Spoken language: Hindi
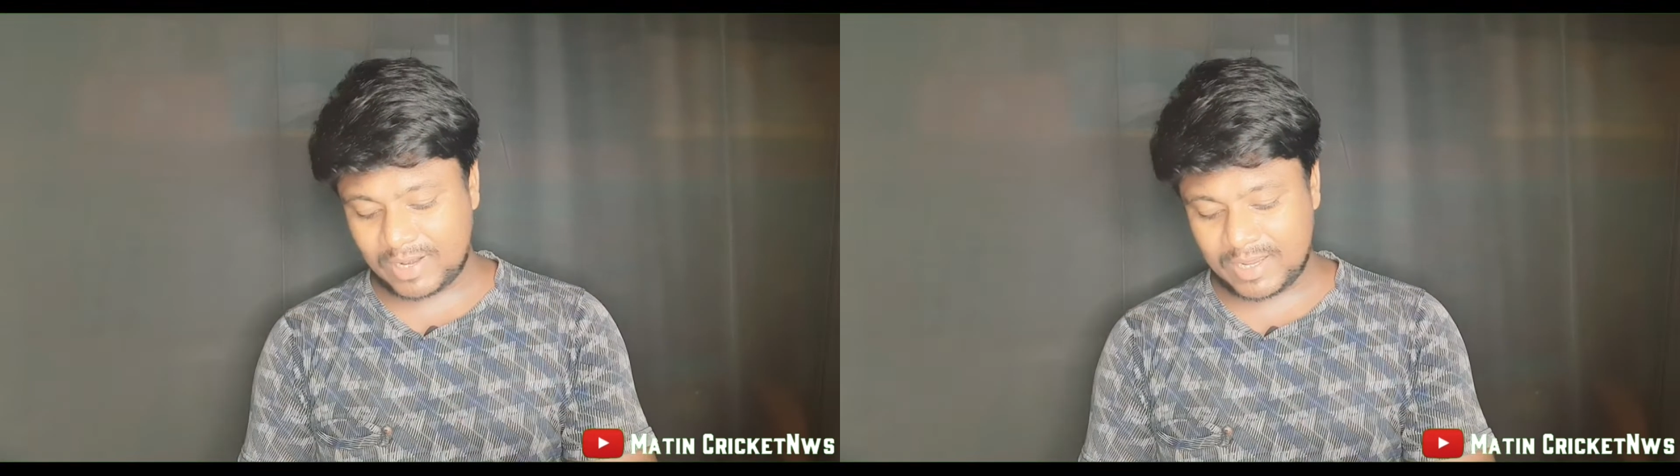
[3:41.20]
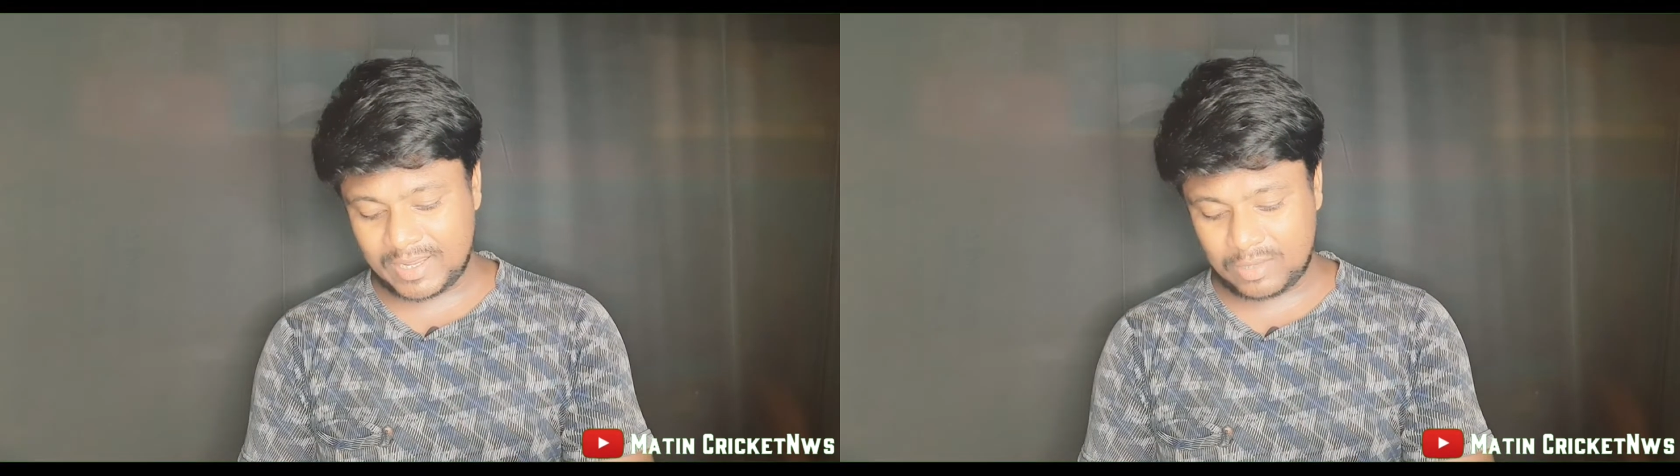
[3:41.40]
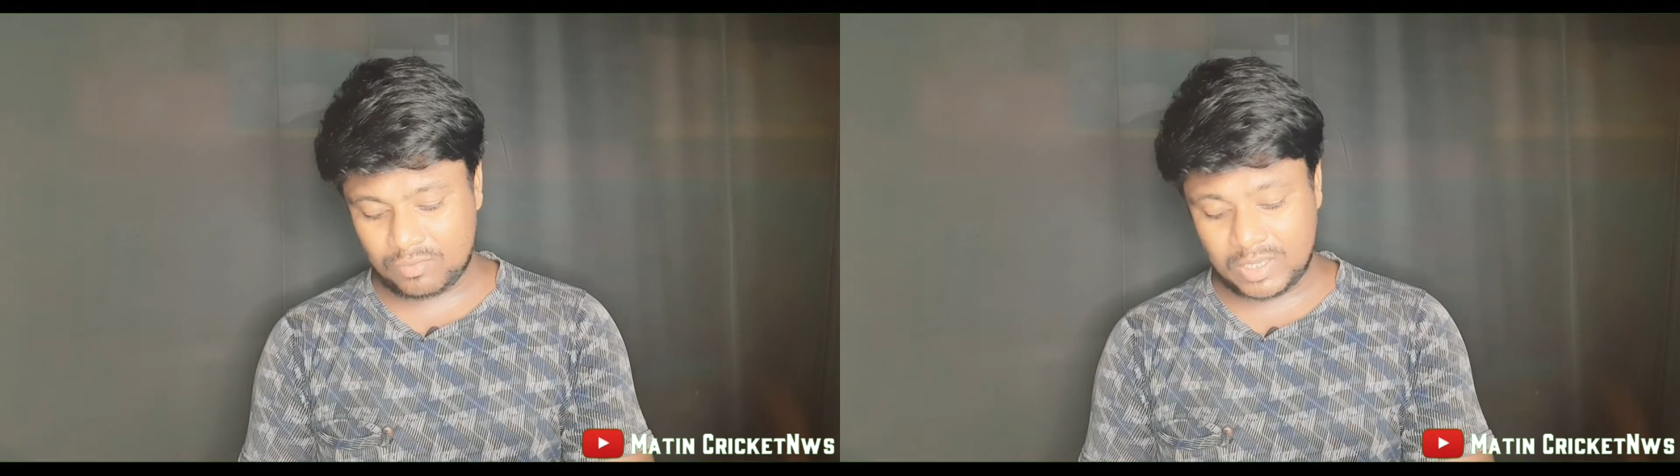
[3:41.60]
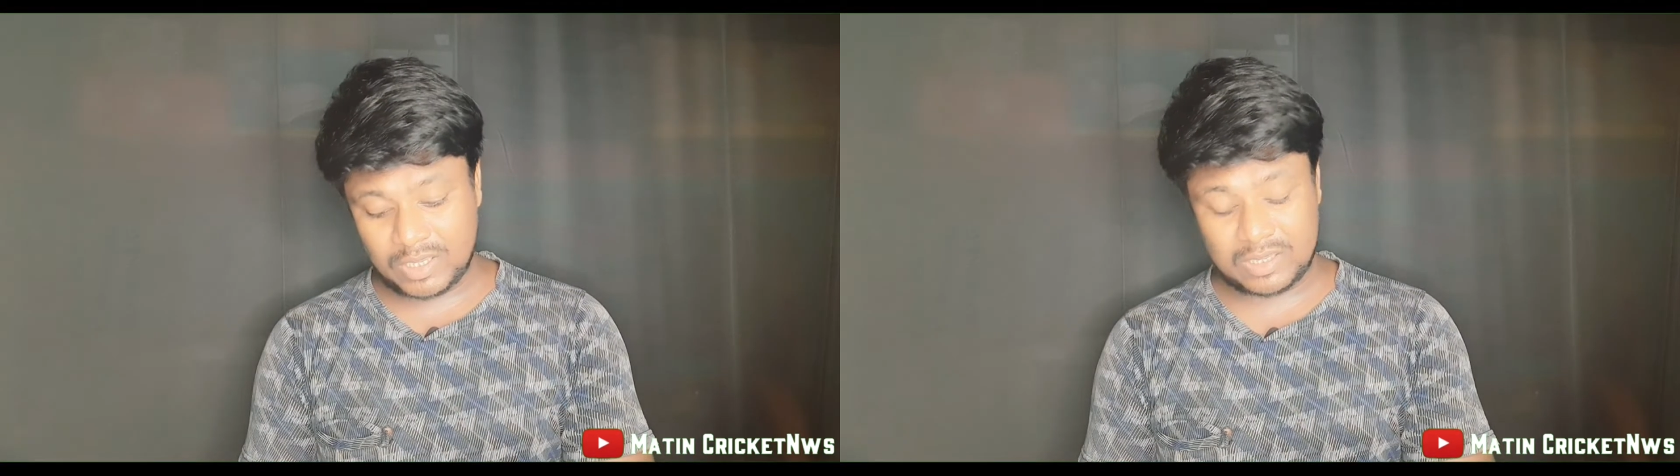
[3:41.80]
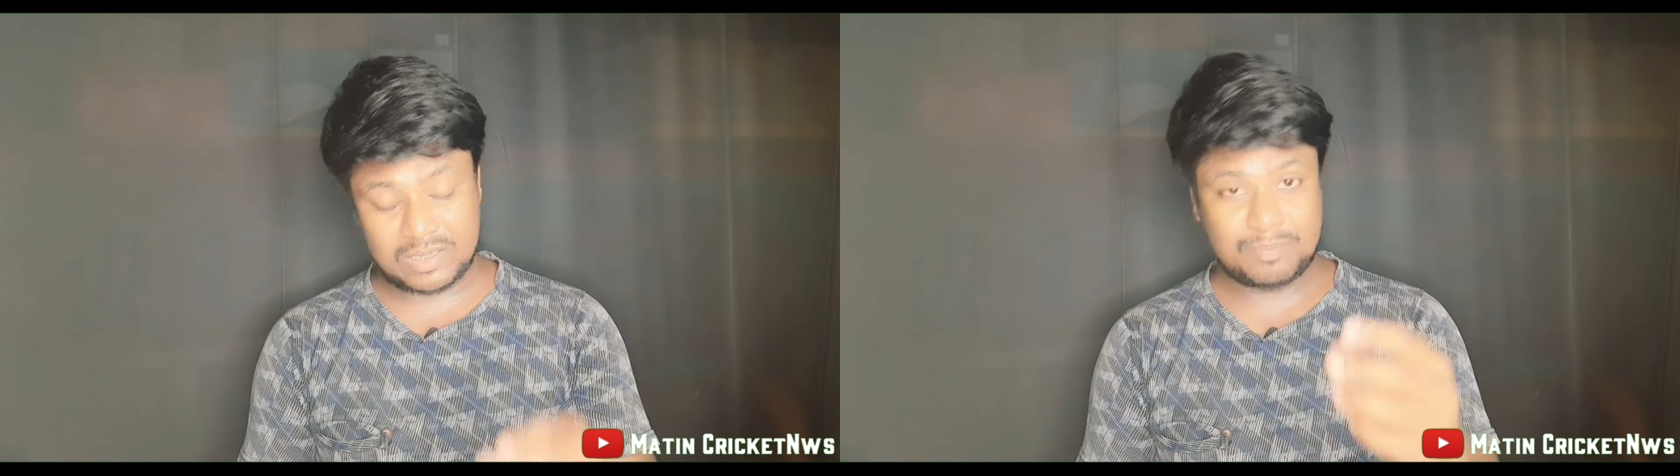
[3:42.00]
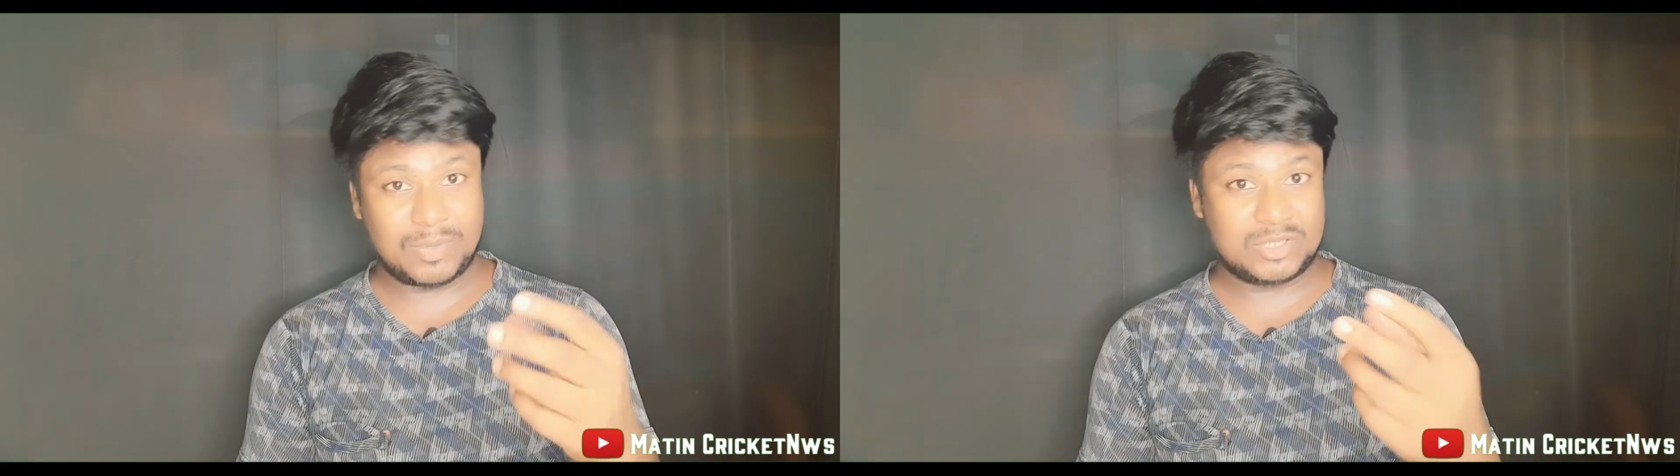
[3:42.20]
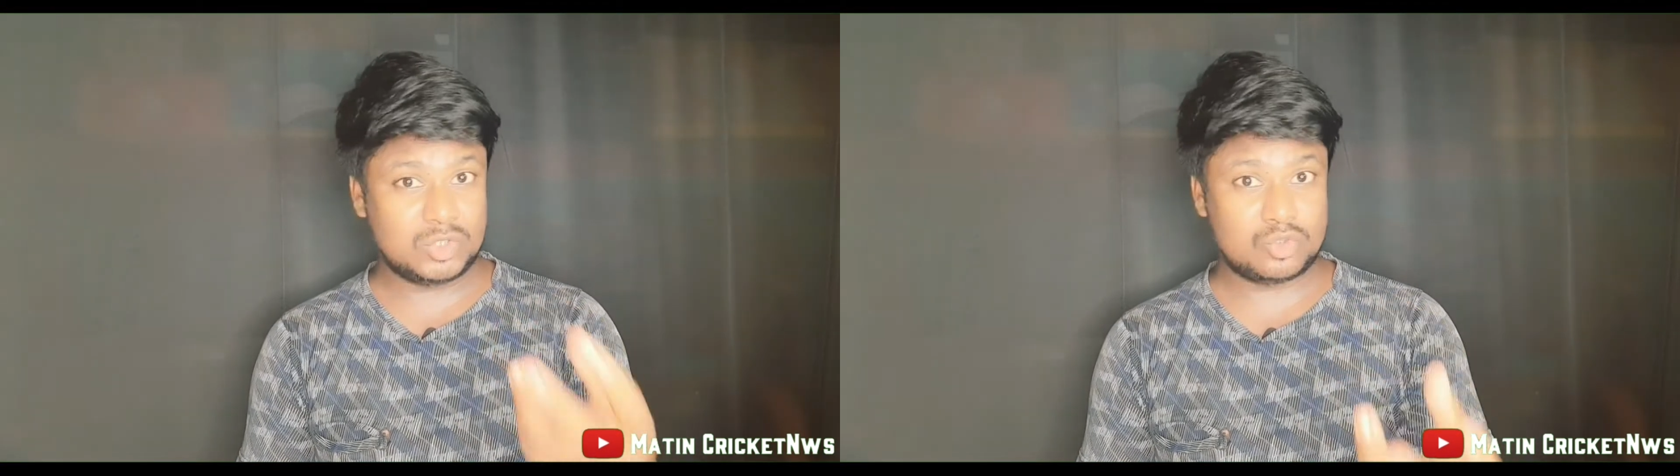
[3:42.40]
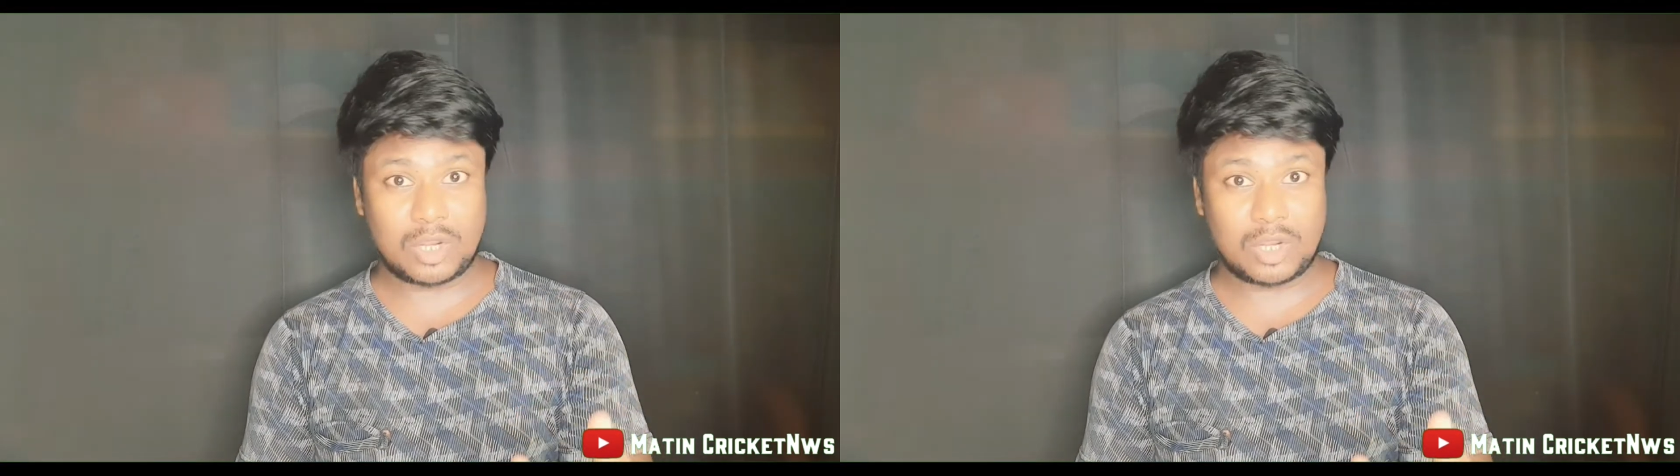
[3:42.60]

रहा है क्योंकि 25